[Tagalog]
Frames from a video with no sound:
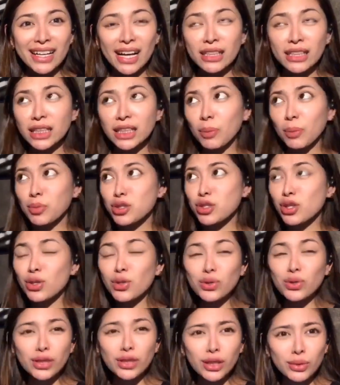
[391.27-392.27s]
nakatapos
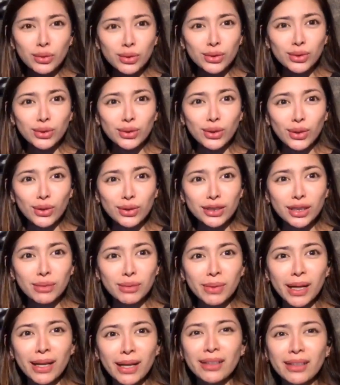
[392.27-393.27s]
yun yung tinugtog,
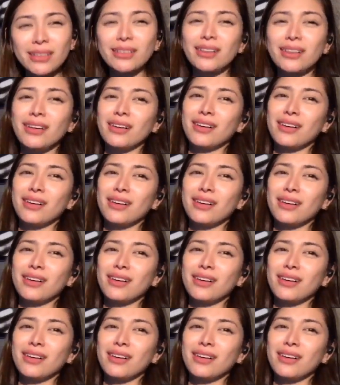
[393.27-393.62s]
diba?